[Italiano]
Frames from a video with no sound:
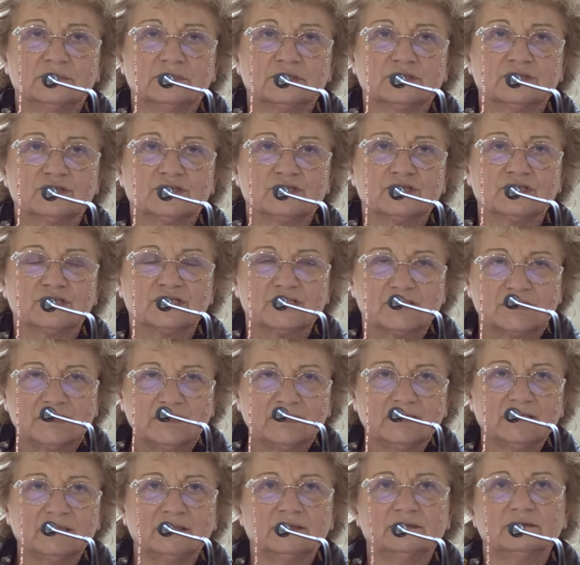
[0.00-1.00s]
ci
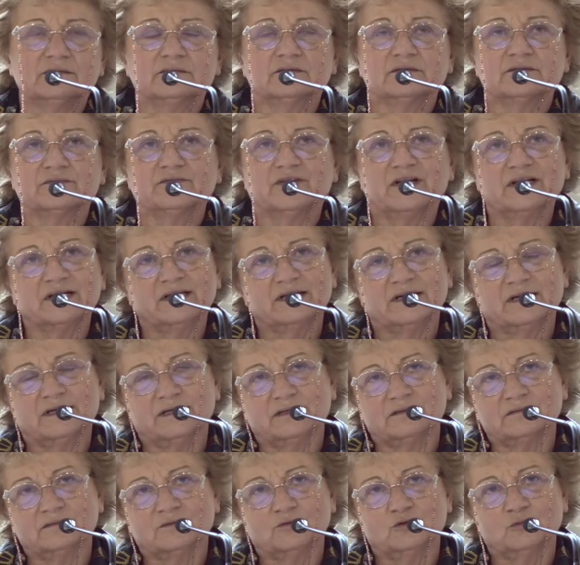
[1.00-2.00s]
sia,
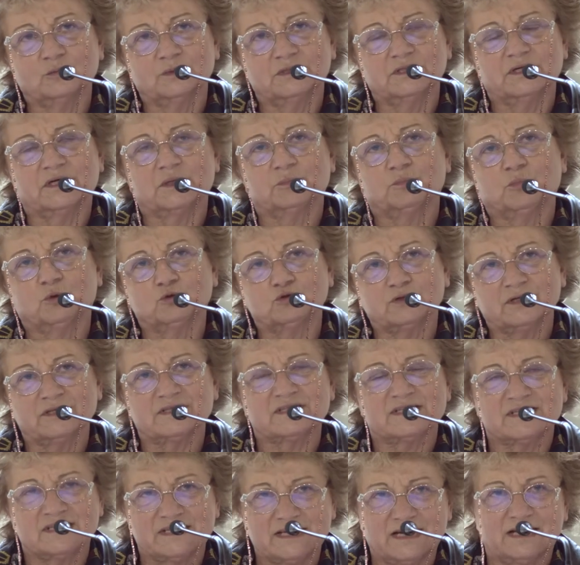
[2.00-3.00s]
venga come dire,
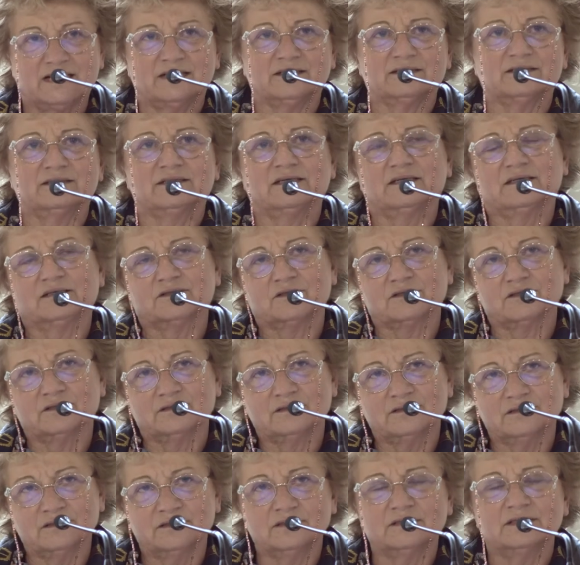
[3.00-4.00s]
potenziata.
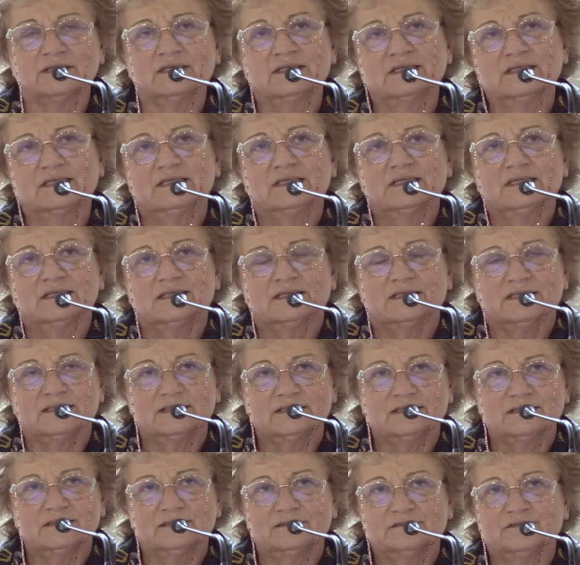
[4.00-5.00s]
Eh,
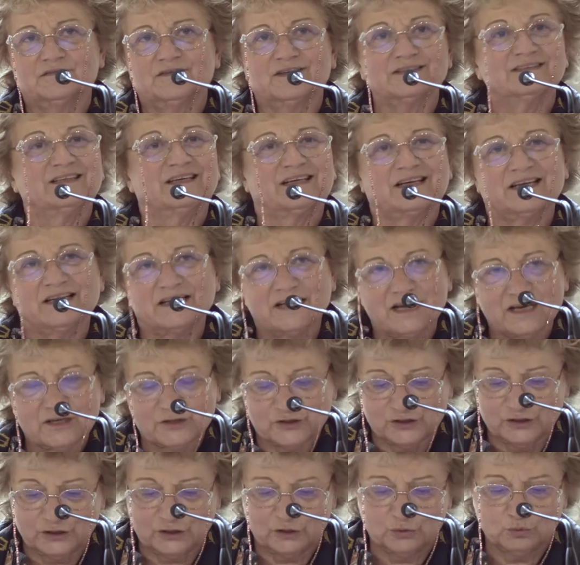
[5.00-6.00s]
eh, fatta
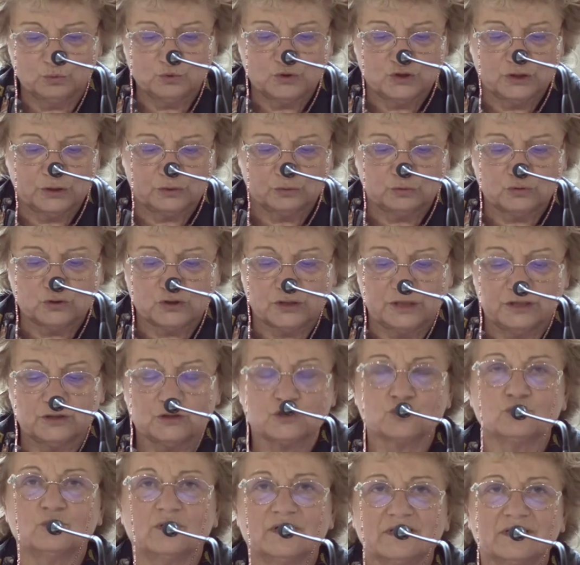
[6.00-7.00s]
rinascere in un certo
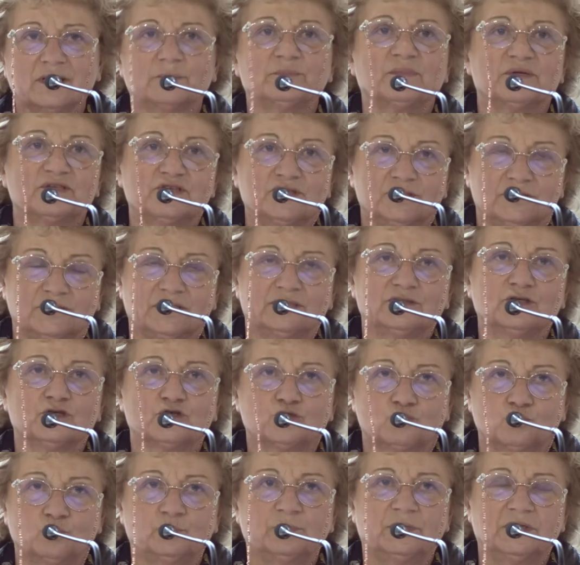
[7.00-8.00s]
senso la capacità di
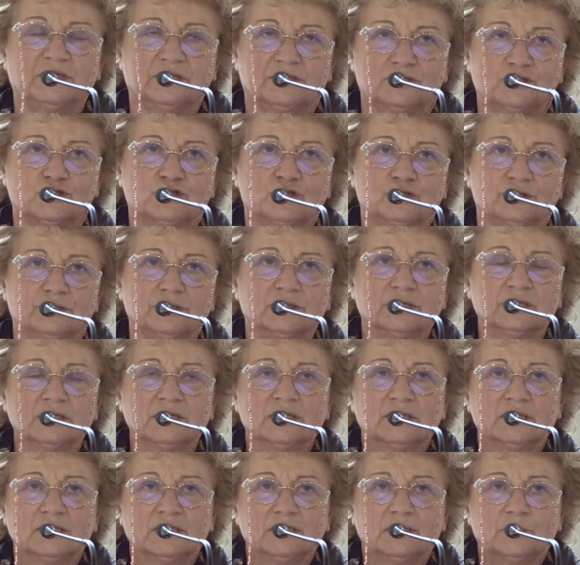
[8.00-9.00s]
stupirci
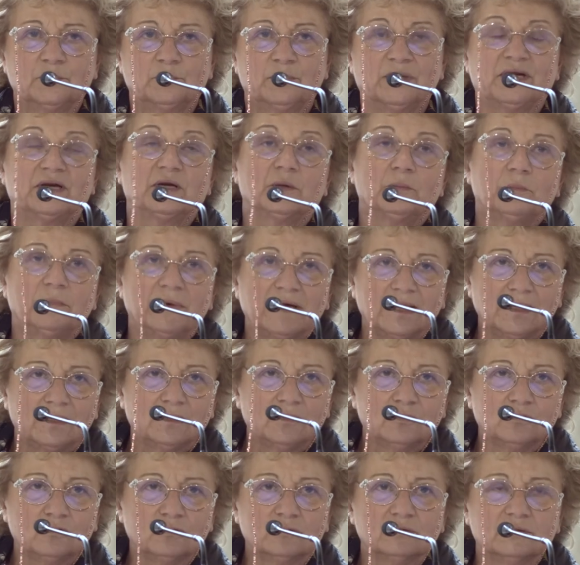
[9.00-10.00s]
per il
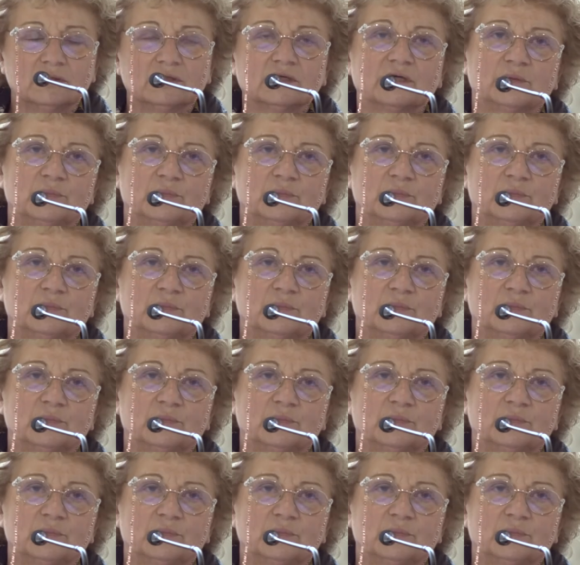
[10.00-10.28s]
bello e